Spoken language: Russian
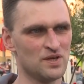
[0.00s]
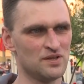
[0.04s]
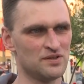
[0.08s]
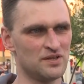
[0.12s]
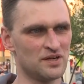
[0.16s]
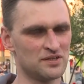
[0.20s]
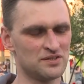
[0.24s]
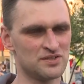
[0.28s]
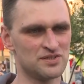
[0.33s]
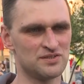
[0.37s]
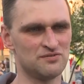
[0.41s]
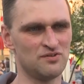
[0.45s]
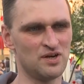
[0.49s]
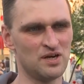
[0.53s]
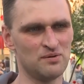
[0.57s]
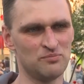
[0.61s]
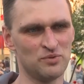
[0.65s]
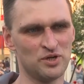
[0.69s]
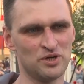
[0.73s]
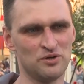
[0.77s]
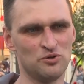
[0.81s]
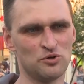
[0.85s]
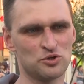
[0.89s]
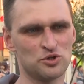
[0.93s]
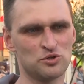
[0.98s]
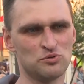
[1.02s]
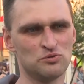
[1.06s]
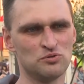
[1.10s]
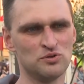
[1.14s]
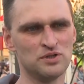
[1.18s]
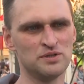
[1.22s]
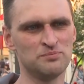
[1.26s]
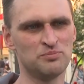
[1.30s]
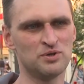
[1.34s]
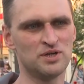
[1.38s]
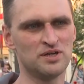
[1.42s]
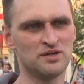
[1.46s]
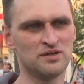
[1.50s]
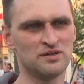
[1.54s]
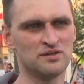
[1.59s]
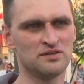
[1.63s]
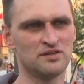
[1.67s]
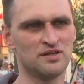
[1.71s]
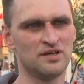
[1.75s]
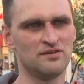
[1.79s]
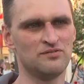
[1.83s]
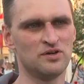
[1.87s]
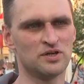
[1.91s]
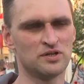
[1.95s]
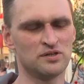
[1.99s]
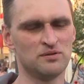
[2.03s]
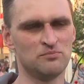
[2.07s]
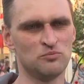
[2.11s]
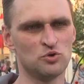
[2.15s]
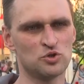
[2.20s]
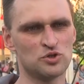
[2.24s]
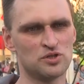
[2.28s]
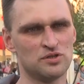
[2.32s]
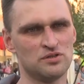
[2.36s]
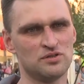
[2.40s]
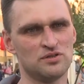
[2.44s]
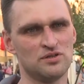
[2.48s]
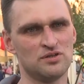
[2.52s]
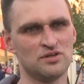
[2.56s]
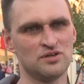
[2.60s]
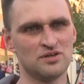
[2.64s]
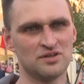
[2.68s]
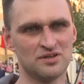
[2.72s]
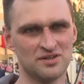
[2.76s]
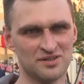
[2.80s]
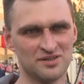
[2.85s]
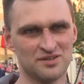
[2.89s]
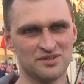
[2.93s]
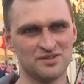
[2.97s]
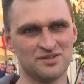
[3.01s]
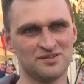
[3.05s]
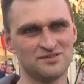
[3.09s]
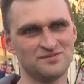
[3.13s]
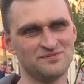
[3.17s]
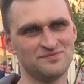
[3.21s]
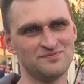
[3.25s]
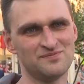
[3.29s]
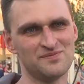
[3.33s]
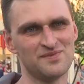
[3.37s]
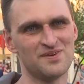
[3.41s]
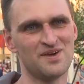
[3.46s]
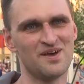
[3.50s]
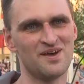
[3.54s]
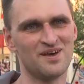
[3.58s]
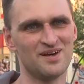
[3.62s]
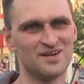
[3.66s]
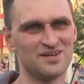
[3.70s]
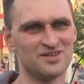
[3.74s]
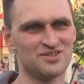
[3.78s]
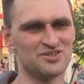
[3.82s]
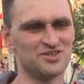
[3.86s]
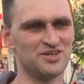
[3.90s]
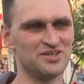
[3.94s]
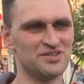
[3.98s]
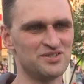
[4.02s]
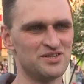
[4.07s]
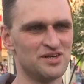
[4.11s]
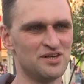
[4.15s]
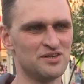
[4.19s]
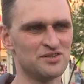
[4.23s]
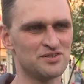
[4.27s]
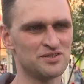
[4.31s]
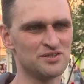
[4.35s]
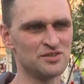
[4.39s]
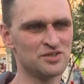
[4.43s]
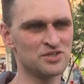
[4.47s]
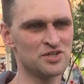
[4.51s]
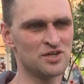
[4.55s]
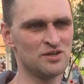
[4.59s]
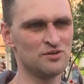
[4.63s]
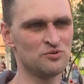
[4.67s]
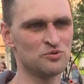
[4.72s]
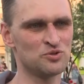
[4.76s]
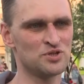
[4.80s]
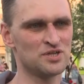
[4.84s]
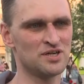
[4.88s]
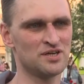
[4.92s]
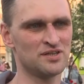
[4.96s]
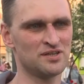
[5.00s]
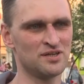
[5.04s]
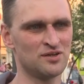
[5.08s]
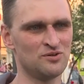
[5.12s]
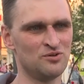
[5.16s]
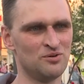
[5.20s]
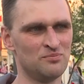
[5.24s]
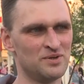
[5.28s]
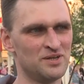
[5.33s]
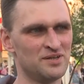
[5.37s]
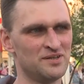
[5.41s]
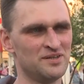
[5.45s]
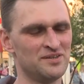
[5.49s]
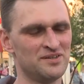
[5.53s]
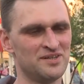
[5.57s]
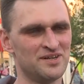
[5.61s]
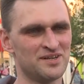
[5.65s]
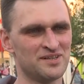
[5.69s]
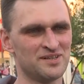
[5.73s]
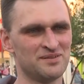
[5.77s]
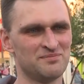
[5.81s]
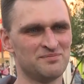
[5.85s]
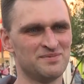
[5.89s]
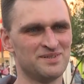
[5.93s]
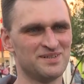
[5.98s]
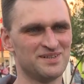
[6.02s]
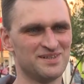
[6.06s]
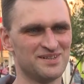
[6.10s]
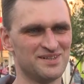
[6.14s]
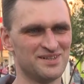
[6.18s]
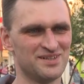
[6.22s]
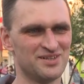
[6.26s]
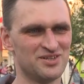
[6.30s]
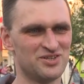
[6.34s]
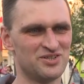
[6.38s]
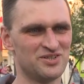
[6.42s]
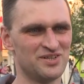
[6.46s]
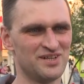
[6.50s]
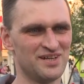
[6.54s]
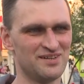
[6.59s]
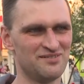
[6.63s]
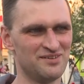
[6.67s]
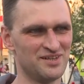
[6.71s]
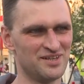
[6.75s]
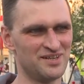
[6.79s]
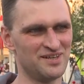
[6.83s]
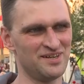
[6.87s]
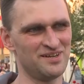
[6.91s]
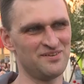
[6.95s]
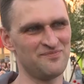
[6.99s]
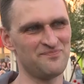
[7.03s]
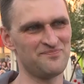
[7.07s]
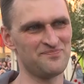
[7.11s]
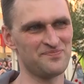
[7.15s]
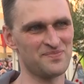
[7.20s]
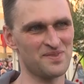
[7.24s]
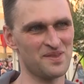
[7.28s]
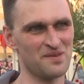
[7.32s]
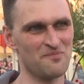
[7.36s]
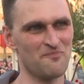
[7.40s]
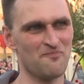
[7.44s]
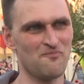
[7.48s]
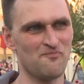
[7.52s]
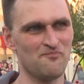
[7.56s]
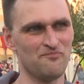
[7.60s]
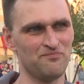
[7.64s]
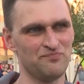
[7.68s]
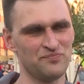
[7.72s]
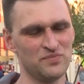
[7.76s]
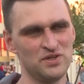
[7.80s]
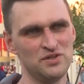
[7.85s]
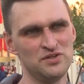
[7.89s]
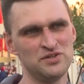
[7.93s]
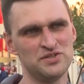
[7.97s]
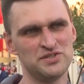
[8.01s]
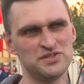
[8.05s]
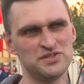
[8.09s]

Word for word: так называемая Леша Улыбка, наверное, может, э, зрители слышали уже о таком легендарном э, человеке. И